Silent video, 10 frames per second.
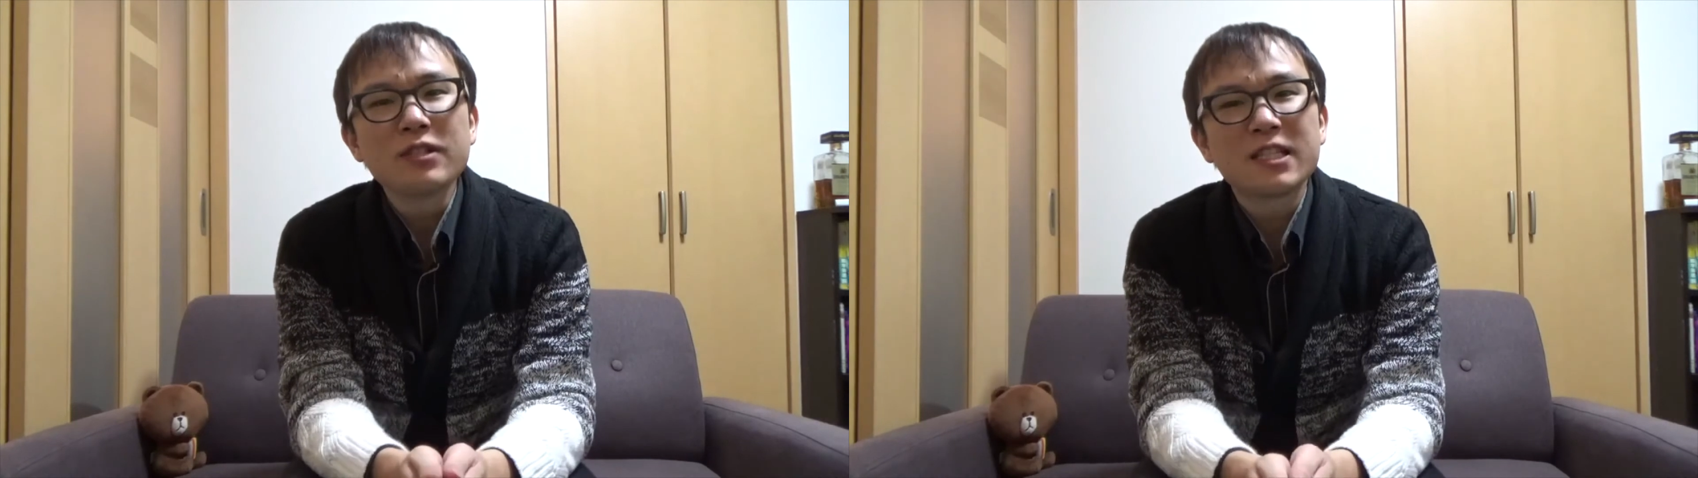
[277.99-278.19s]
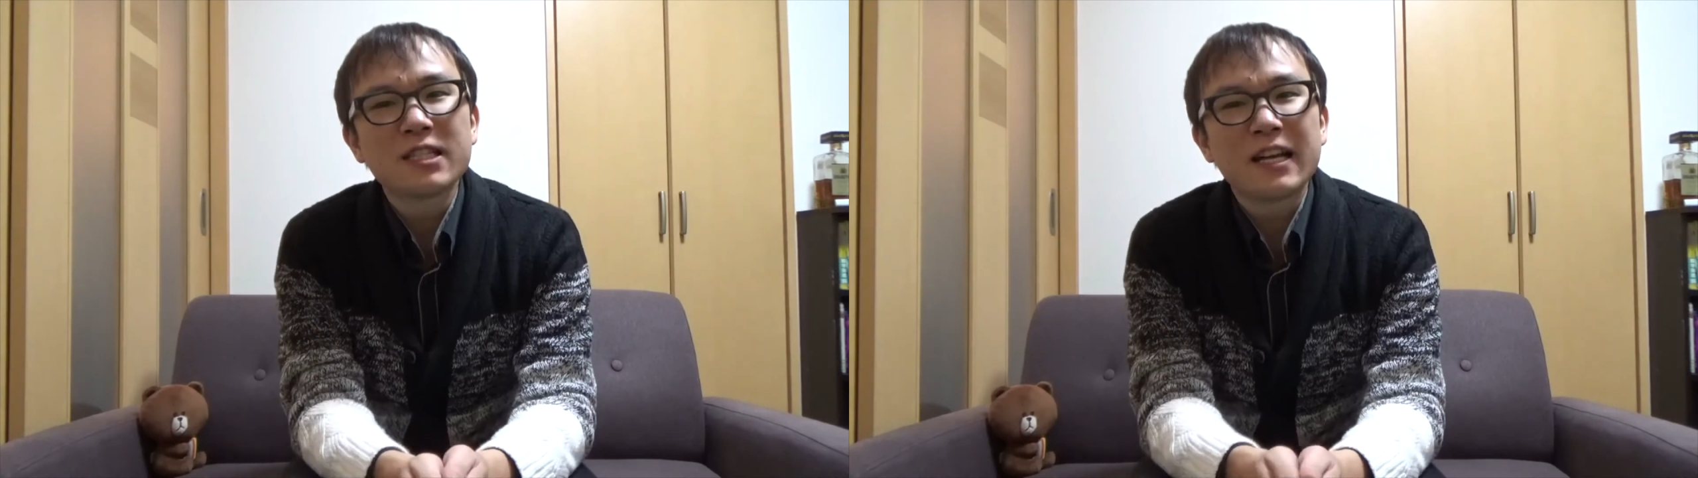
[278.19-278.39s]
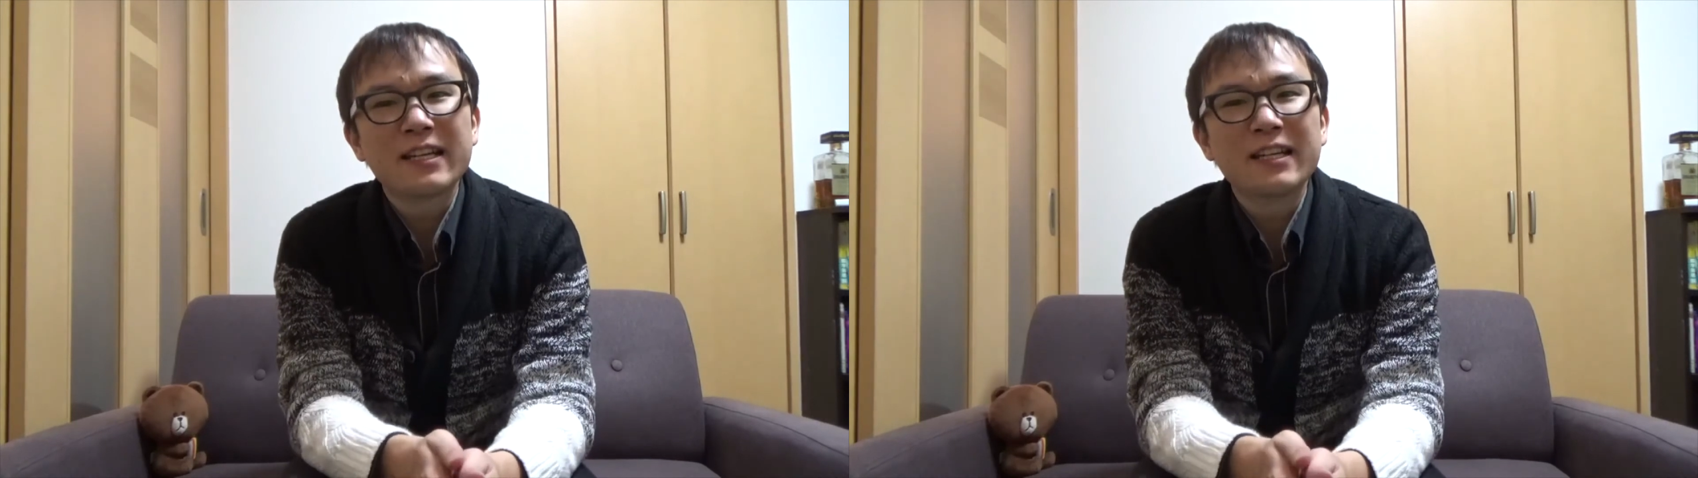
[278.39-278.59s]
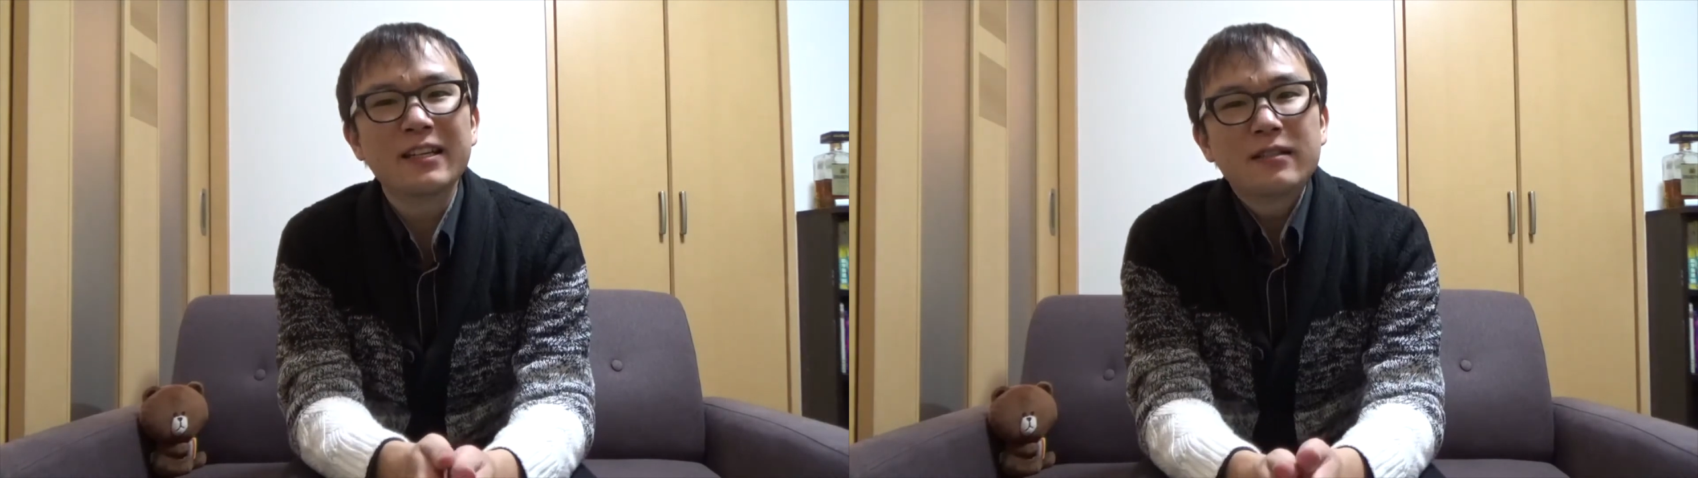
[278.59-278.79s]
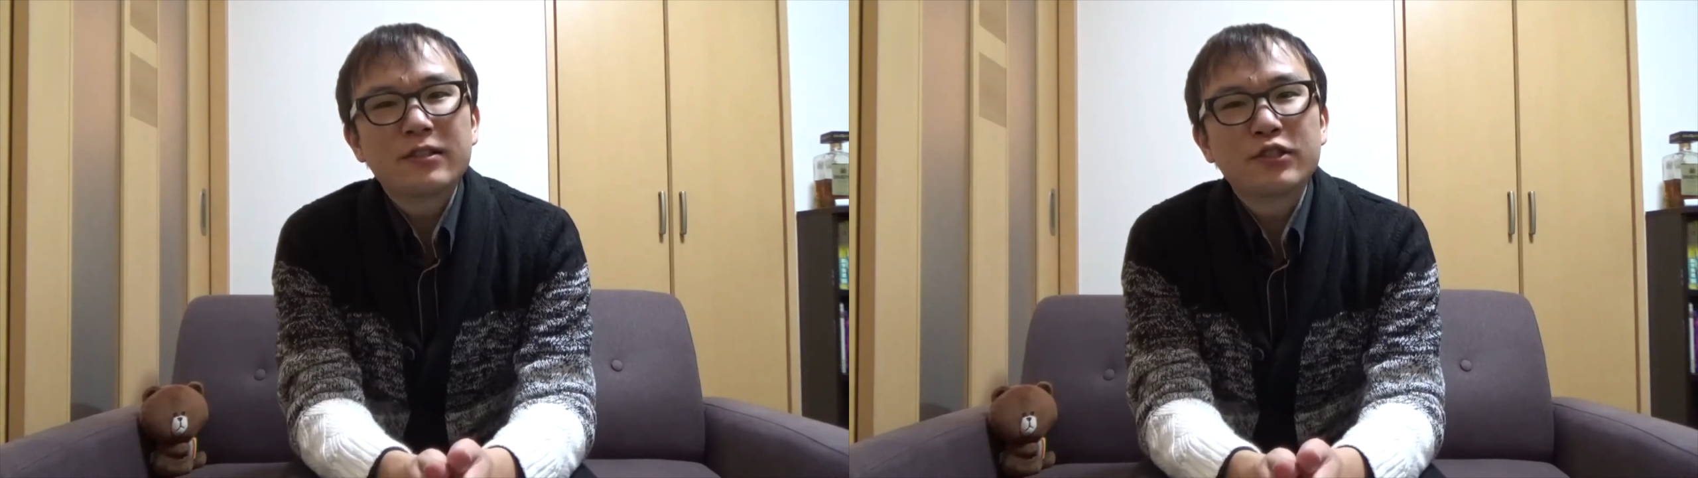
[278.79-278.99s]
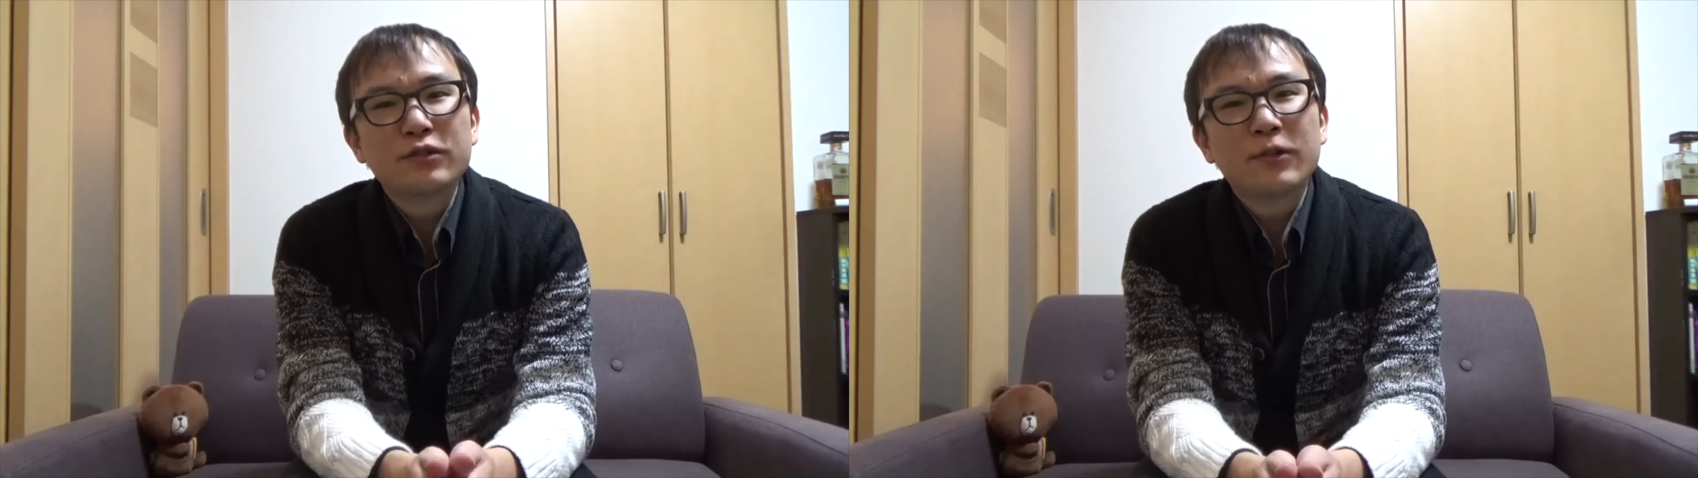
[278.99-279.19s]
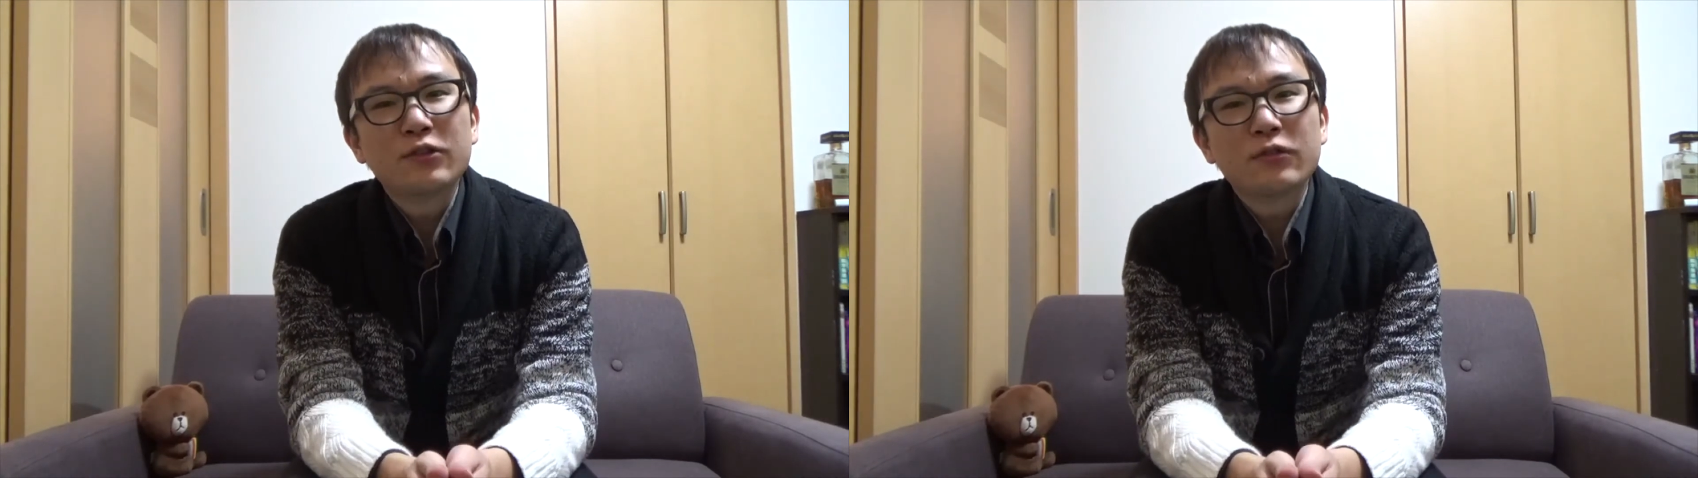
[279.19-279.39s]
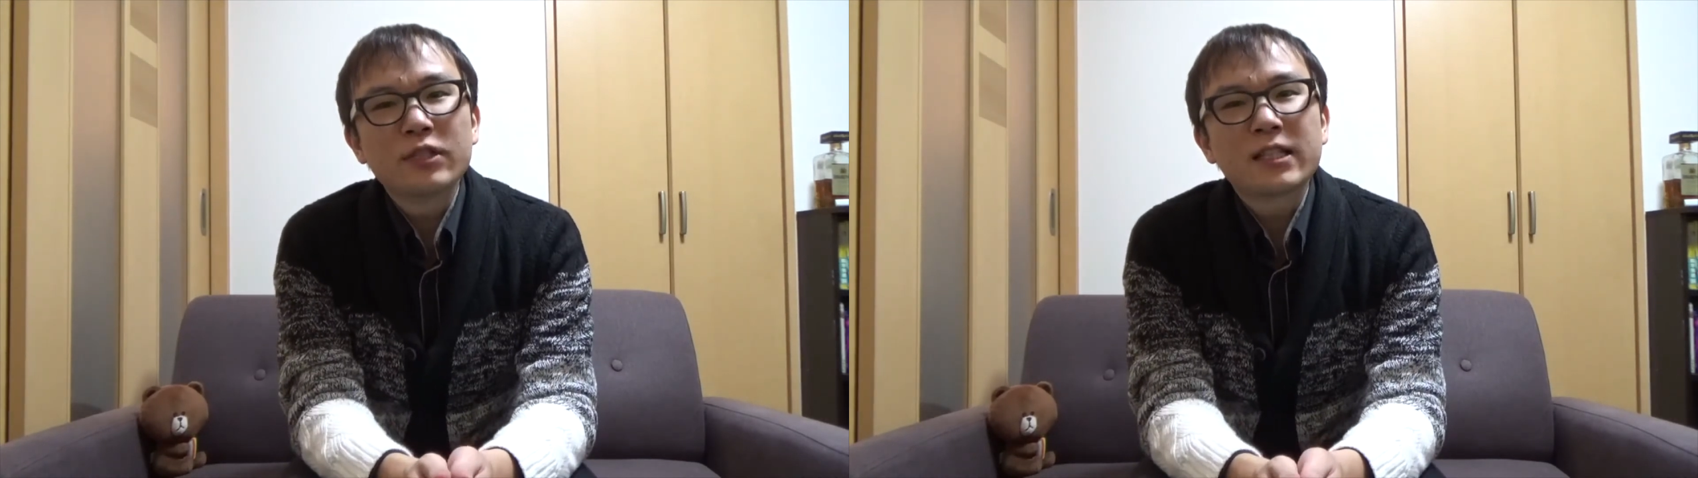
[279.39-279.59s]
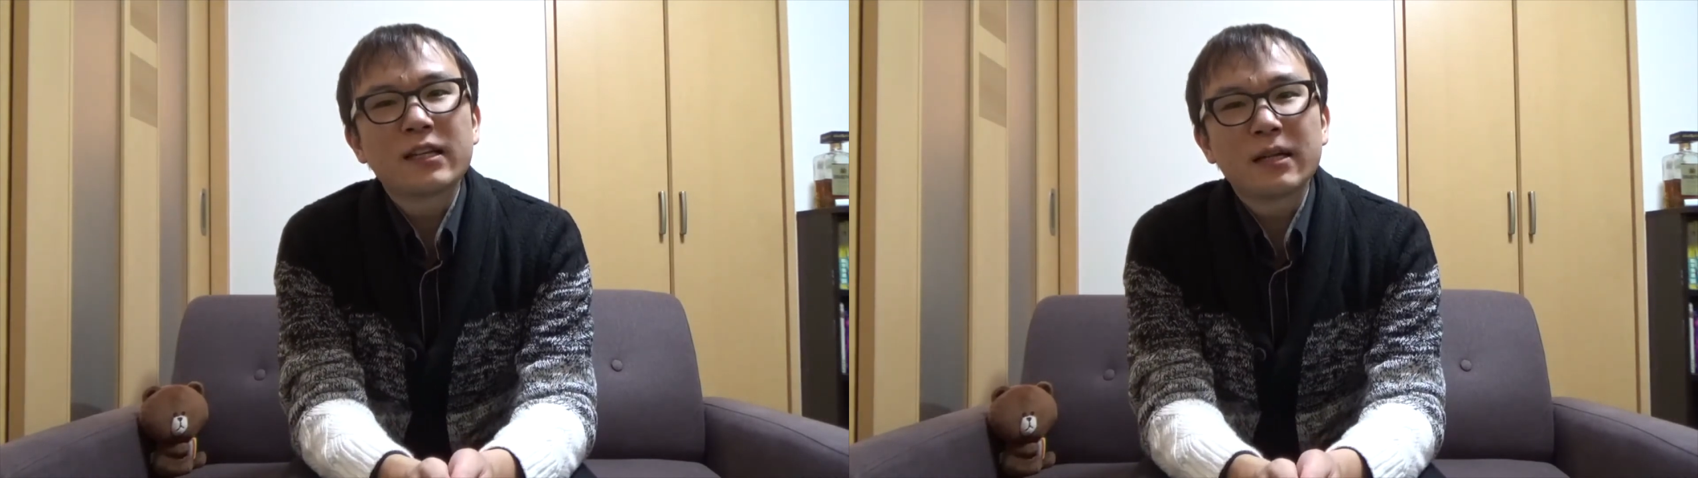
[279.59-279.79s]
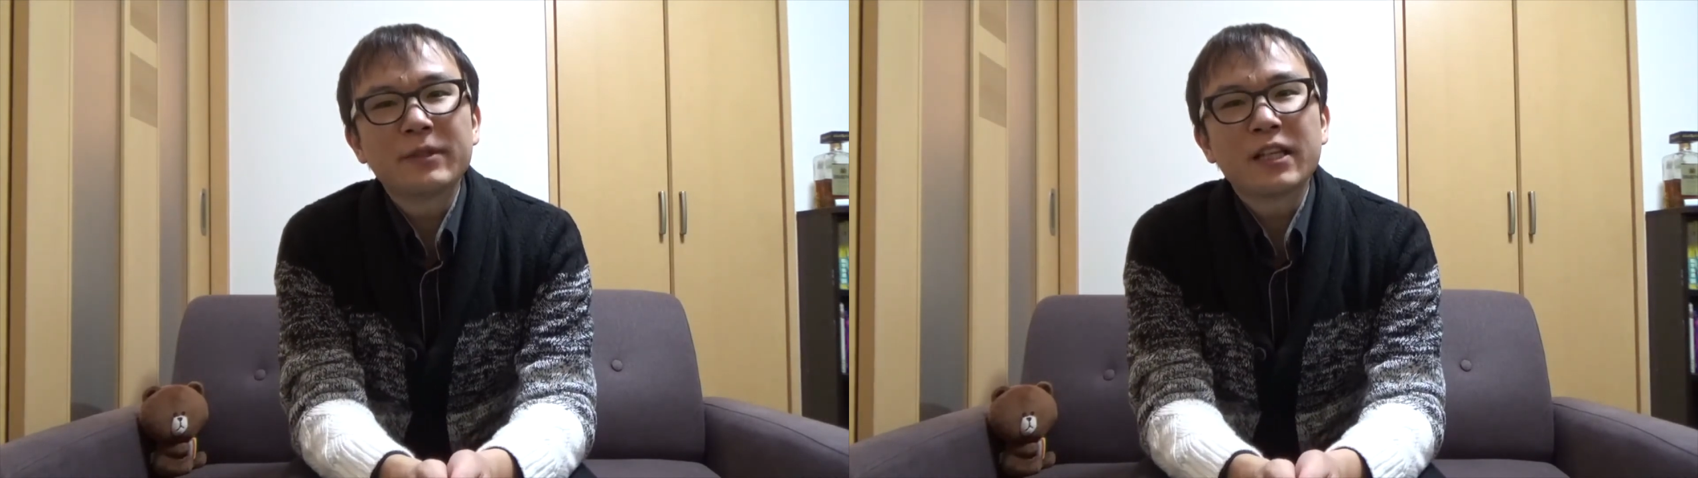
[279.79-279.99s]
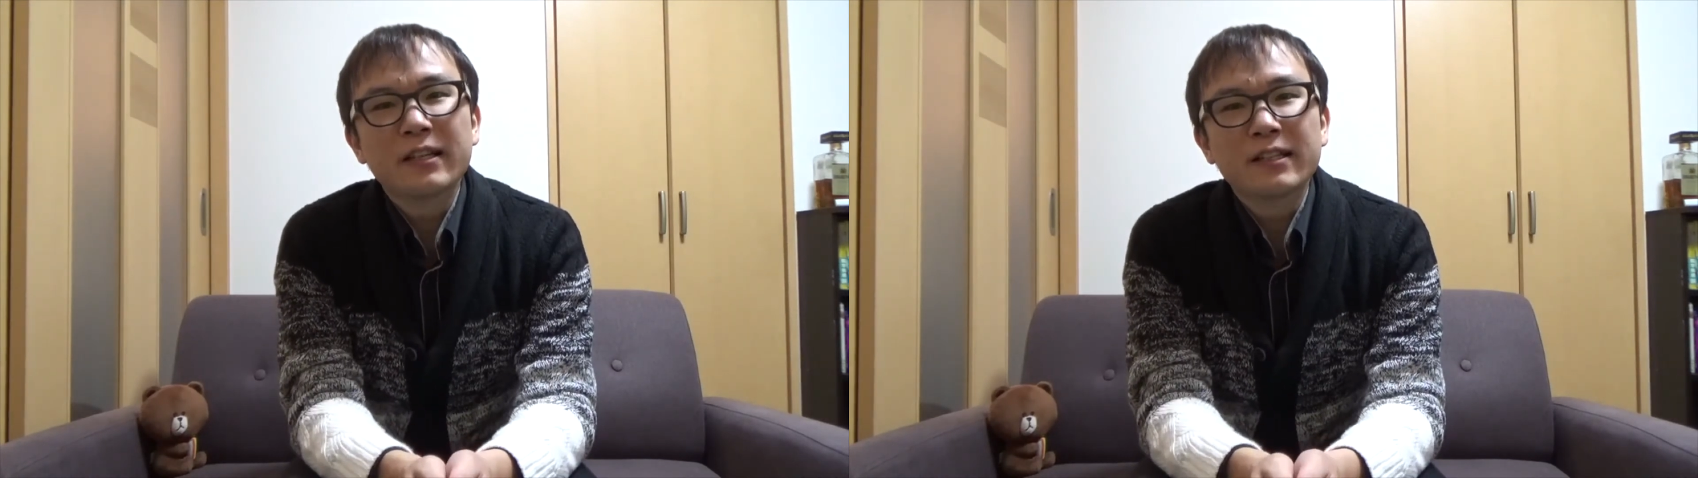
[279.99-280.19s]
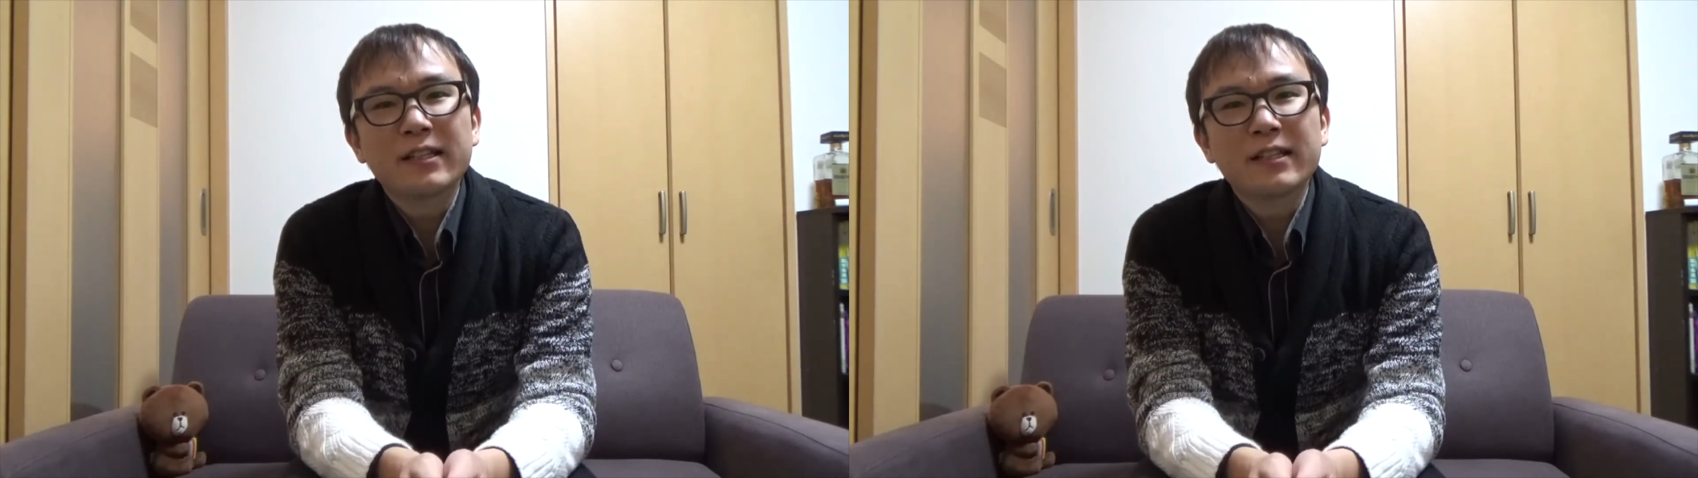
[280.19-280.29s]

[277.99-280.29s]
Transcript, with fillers: しない注文の仕方みたいな